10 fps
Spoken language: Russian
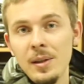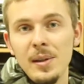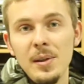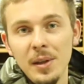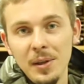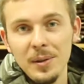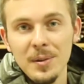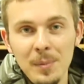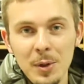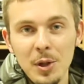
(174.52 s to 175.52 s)
если есть какие-то
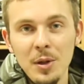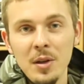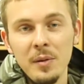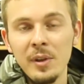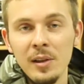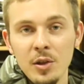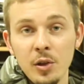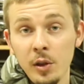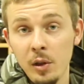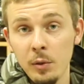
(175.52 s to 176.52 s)
замечания,
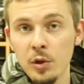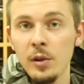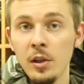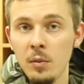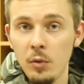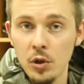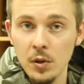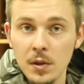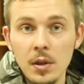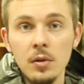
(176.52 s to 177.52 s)
предложения или пожелания,
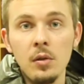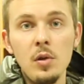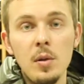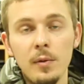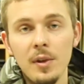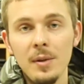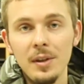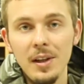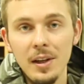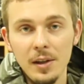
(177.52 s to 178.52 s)
пишите снизу на YouTube в
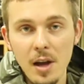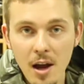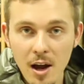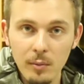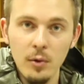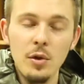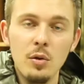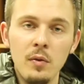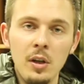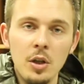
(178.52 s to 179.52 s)
комментариях. Пончи
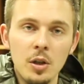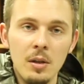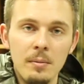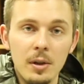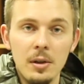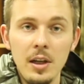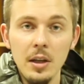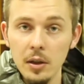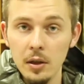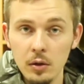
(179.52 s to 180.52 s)
увеличенная,
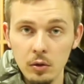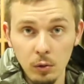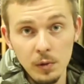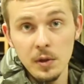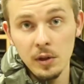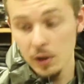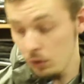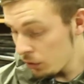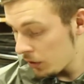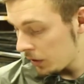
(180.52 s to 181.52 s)
проклеенная, толстая,
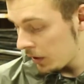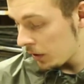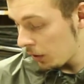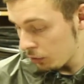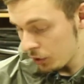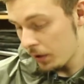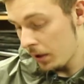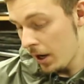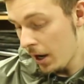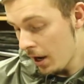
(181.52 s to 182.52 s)
надежная, ткань хорошая.
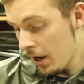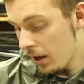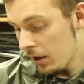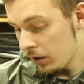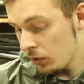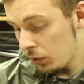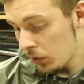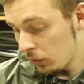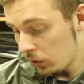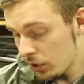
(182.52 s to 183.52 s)
А,
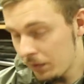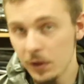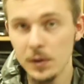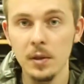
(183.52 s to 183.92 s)
существует также версия